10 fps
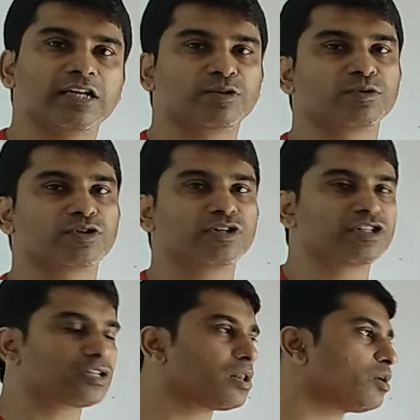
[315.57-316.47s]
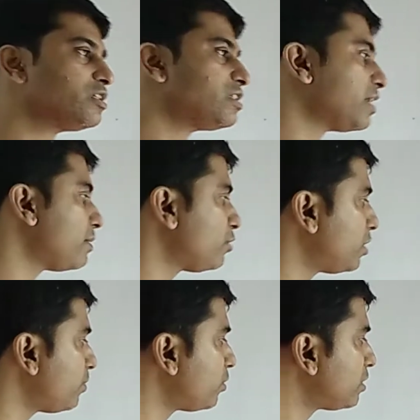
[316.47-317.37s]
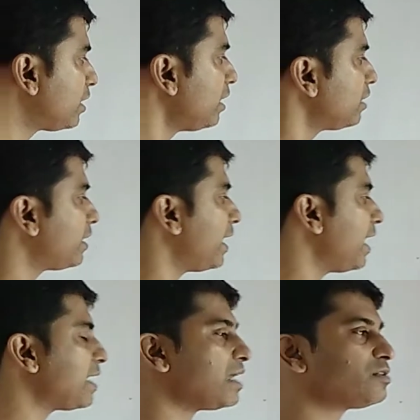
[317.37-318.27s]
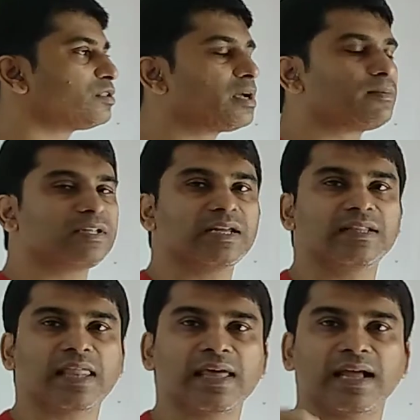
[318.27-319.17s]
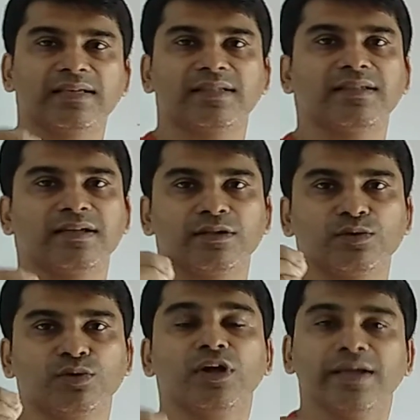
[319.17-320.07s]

এই সমস্ত জিনিসটা লজিস্টিকের মধ্যে পড়ছে তো এই কাজ যদি আমরা জানি তাহলে আজকের দিনে কিন্তু